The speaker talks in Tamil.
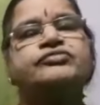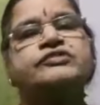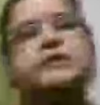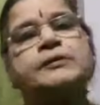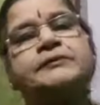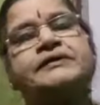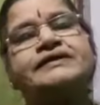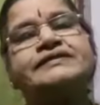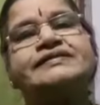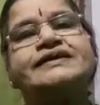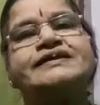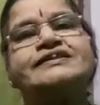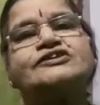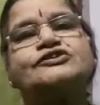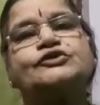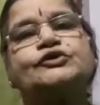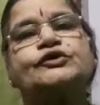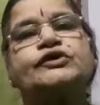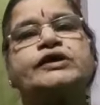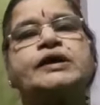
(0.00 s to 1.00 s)
தமிழ் தேதி
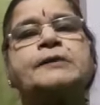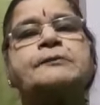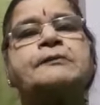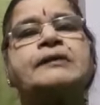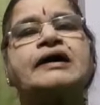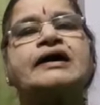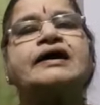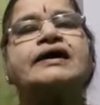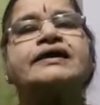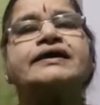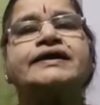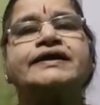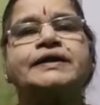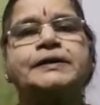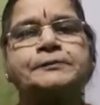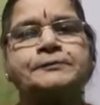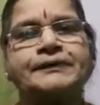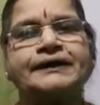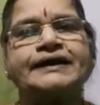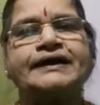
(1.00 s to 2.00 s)
சொன்னோன்னா
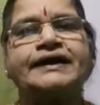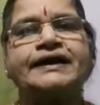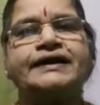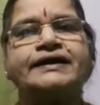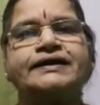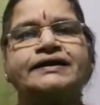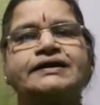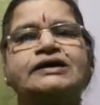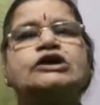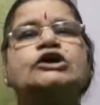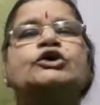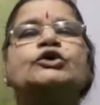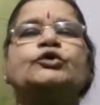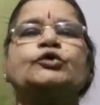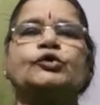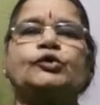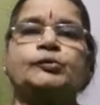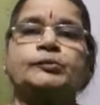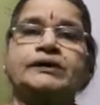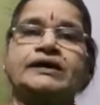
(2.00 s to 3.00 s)
மார்கழி பன்னெண்டு
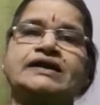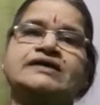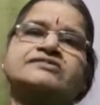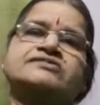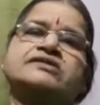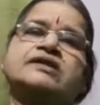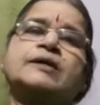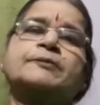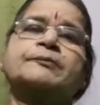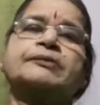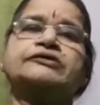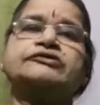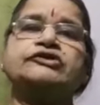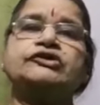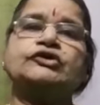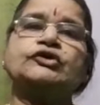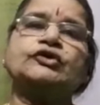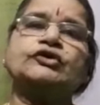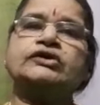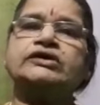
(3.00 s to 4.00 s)
உண்மையில் சொன்னால்
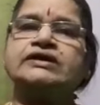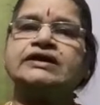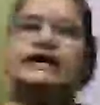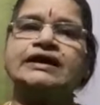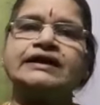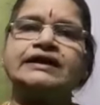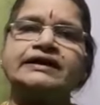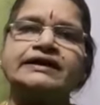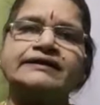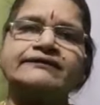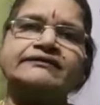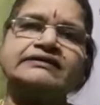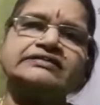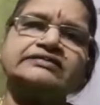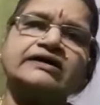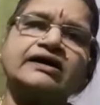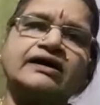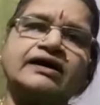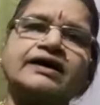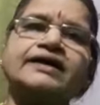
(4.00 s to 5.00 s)
பதினொன்று நள்ளிரவு
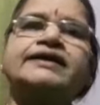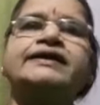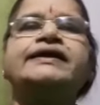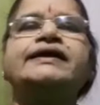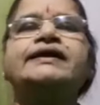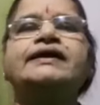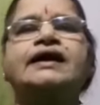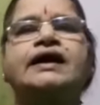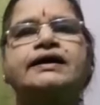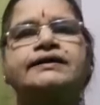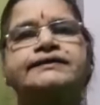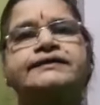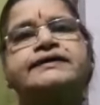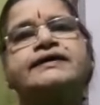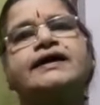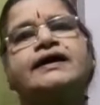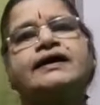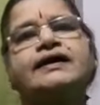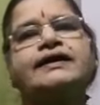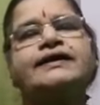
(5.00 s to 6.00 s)
தாண்டி
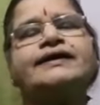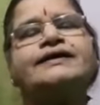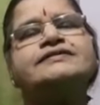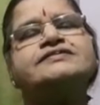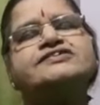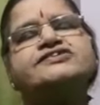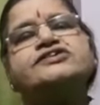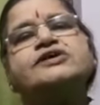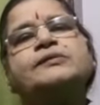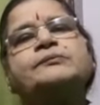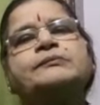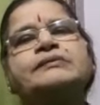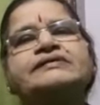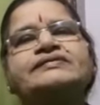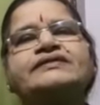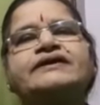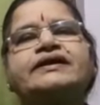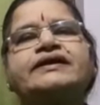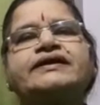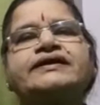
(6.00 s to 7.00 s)
அதிகாலை அஞ்சு
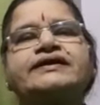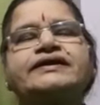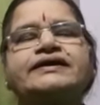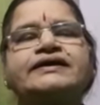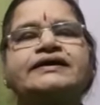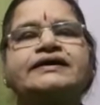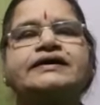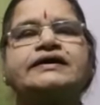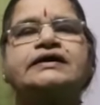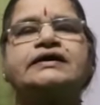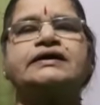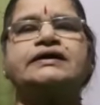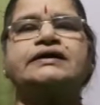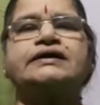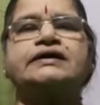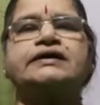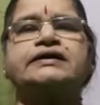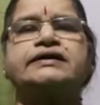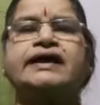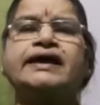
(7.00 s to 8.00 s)
ஐம்பத்தி ரெண்டு
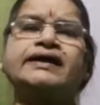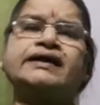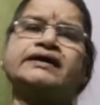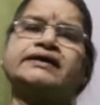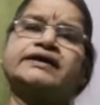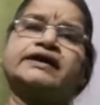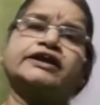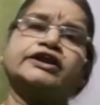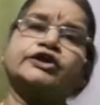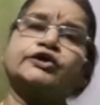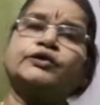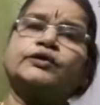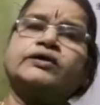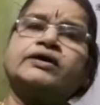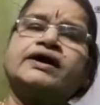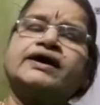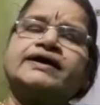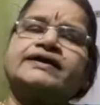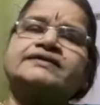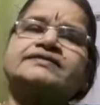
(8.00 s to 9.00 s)
ஏங்க என்றைக்கும்
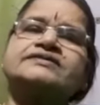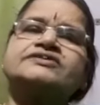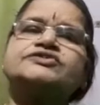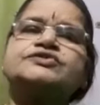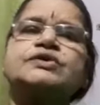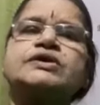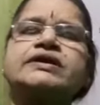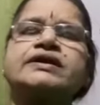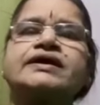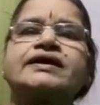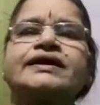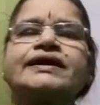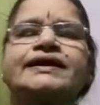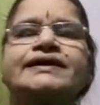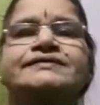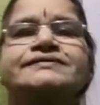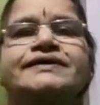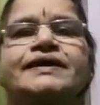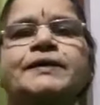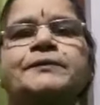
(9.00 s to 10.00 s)
ஆயிடுச்சுன்னு சொல்கிறாங்களே
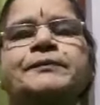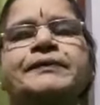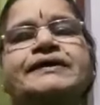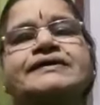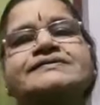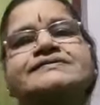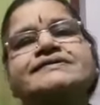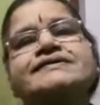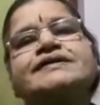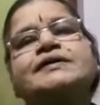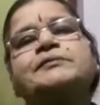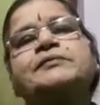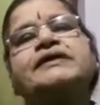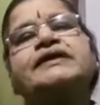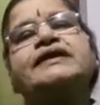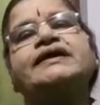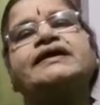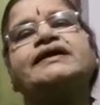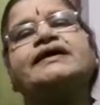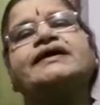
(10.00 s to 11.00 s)
சனிப்பயிற்சி
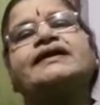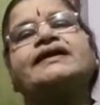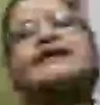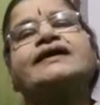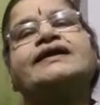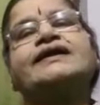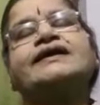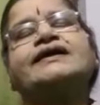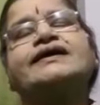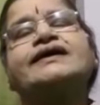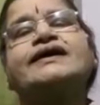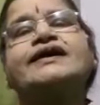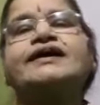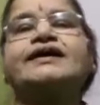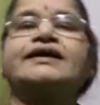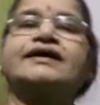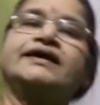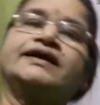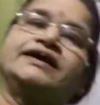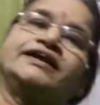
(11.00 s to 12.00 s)
அப்படின்னு நீங்கள் கேட்டிங்கனாக்கா
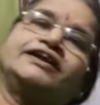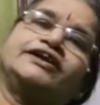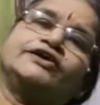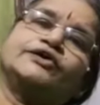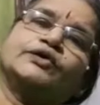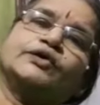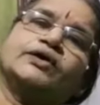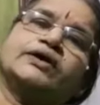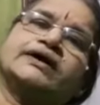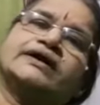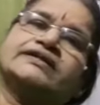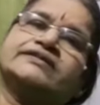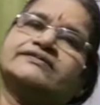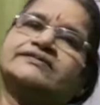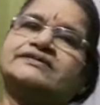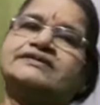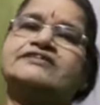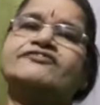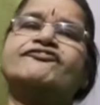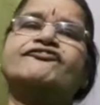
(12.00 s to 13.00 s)
என்றைக்கோ ஆனது
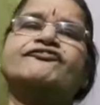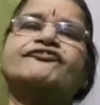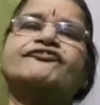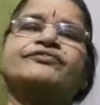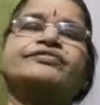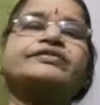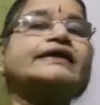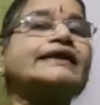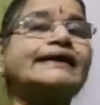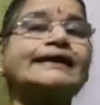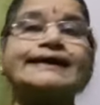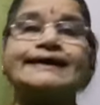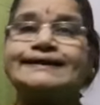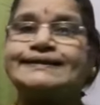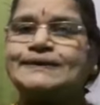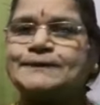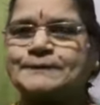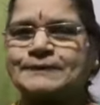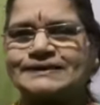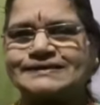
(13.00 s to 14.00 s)
வந்து
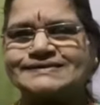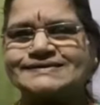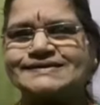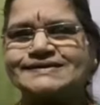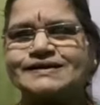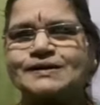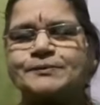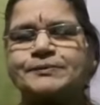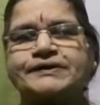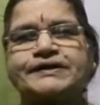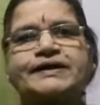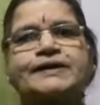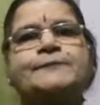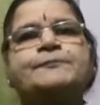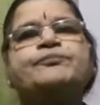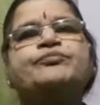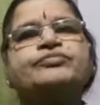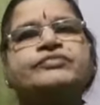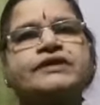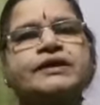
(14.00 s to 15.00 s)
திருக்கணித பஞ்சாங்கப்படி
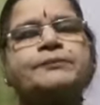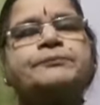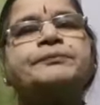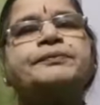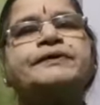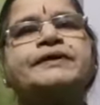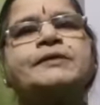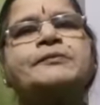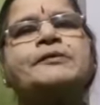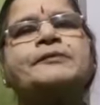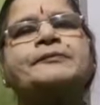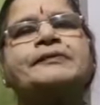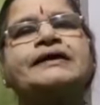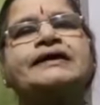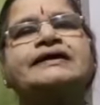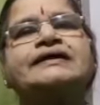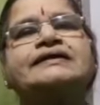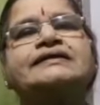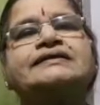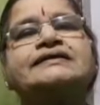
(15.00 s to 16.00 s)
இப்போ நம்ம
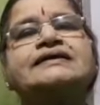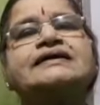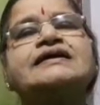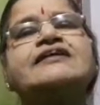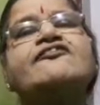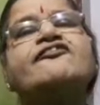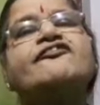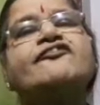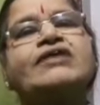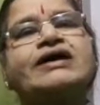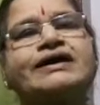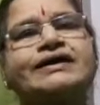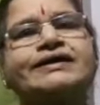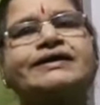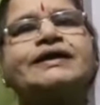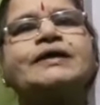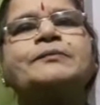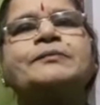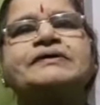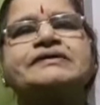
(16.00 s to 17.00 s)
பார்க்குறது
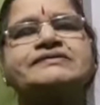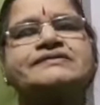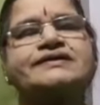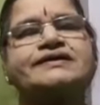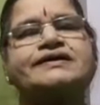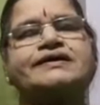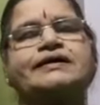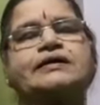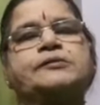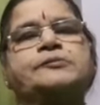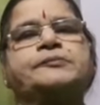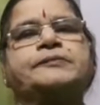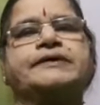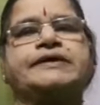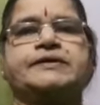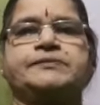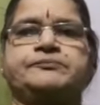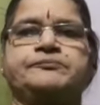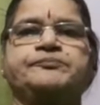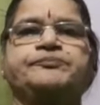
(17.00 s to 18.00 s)
வாக்கிய பஞ்சாங்க
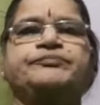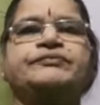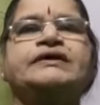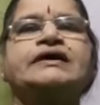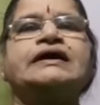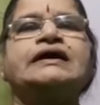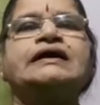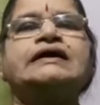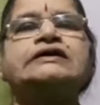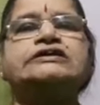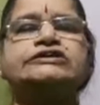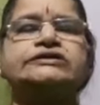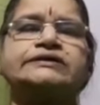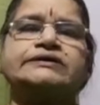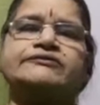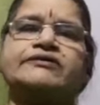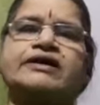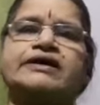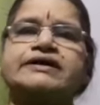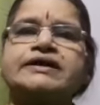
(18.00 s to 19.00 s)
படி ஸோ இந்த
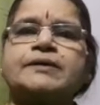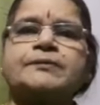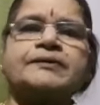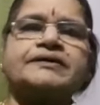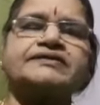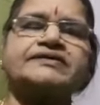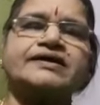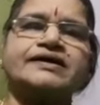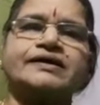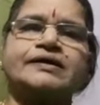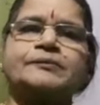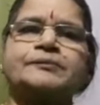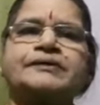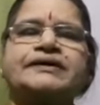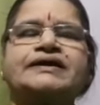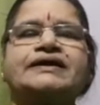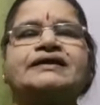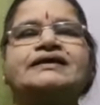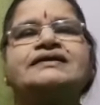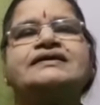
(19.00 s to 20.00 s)
வாக்கிய
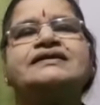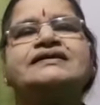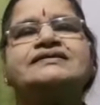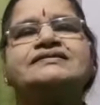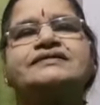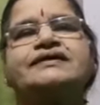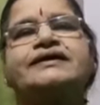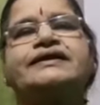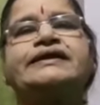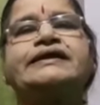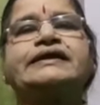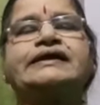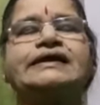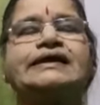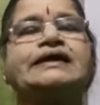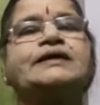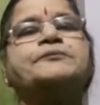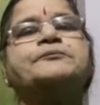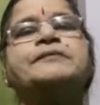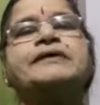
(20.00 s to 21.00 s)
பஞ்சாங்கப்படி சனி
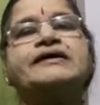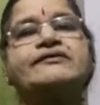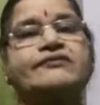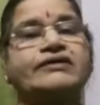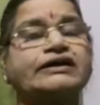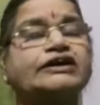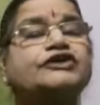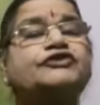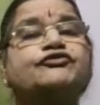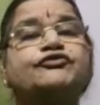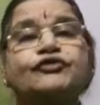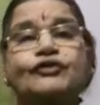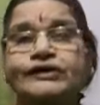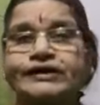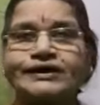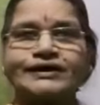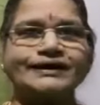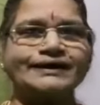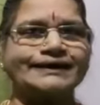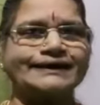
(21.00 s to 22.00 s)
பகவான் இவ்வளோ
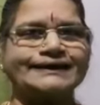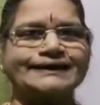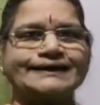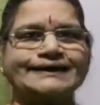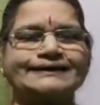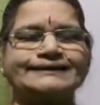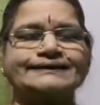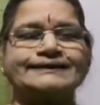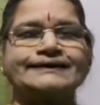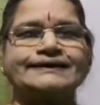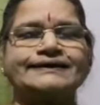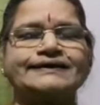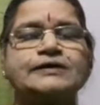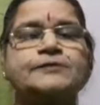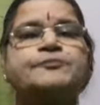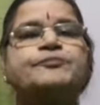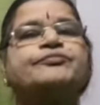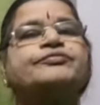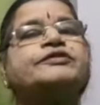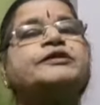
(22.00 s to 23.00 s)
நாளும் எங்கே இருந்தார்
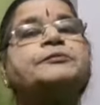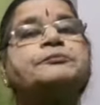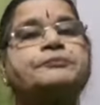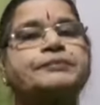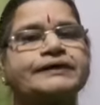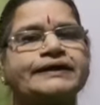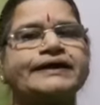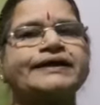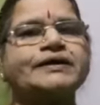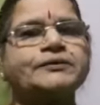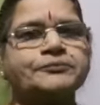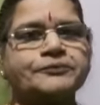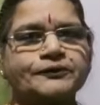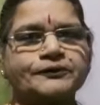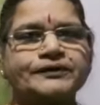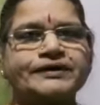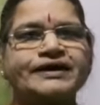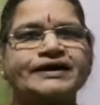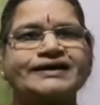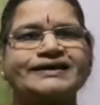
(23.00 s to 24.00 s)
இப்போ எங்கே
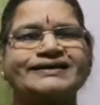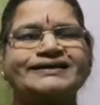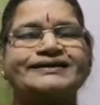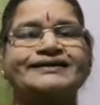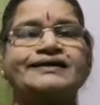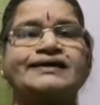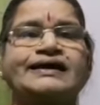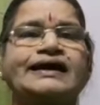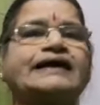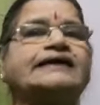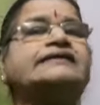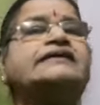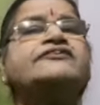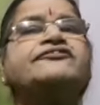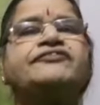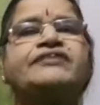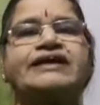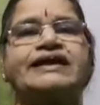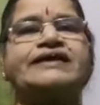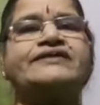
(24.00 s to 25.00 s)
போகிறாரு அதன்
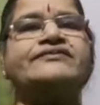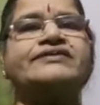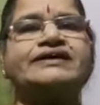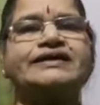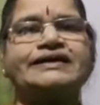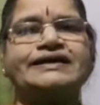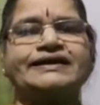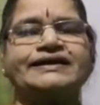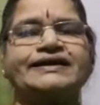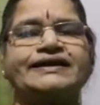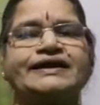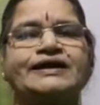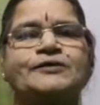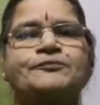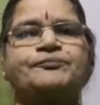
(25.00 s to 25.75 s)
விளைவுகள் என்ன